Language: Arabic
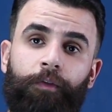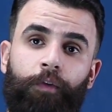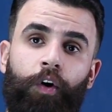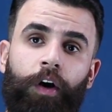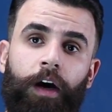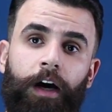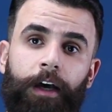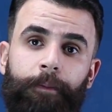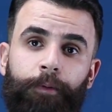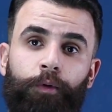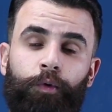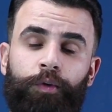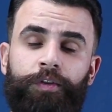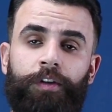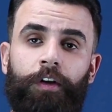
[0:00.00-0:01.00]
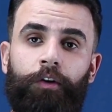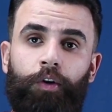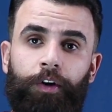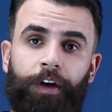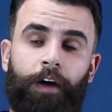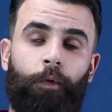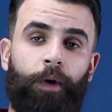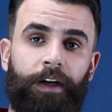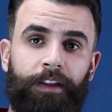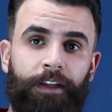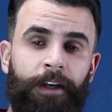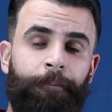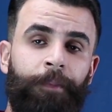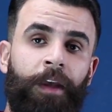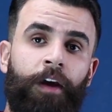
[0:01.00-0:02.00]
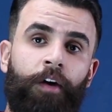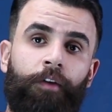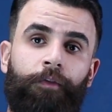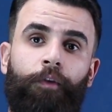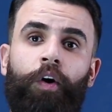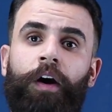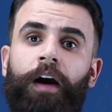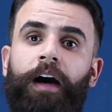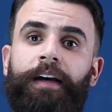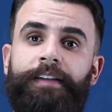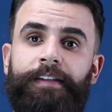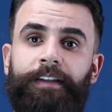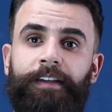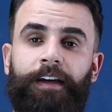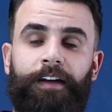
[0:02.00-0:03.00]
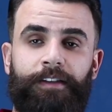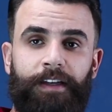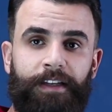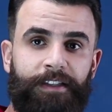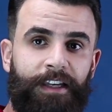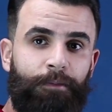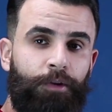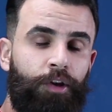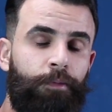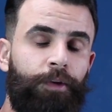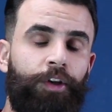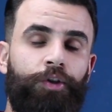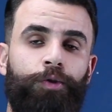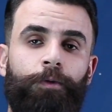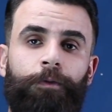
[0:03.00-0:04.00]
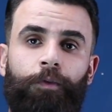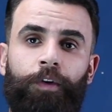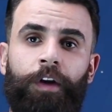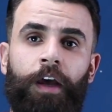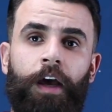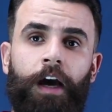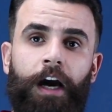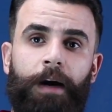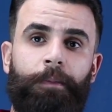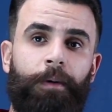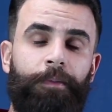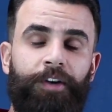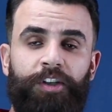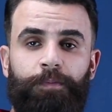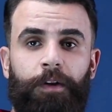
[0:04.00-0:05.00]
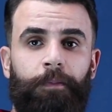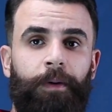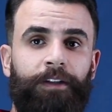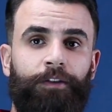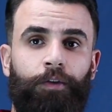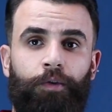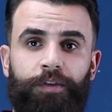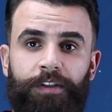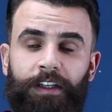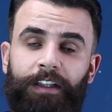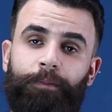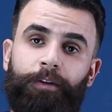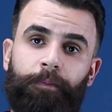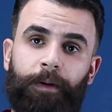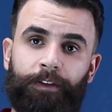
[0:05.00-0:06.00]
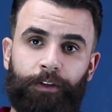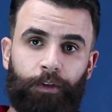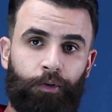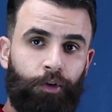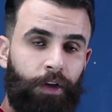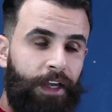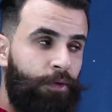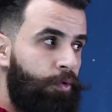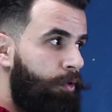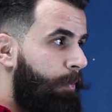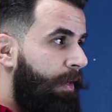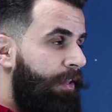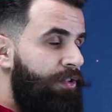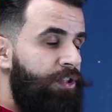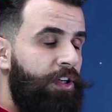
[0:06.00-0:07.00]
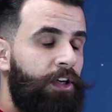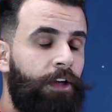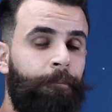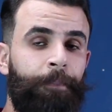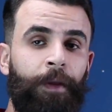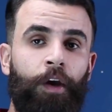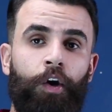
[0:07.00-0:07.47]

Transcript: فوقه بلوز لونه وردي فوقها ستة رصاصية مثل ما تشوفون اما بالنسبة للبنطلون استخدمت البنطلون الاسود بهذا الشكل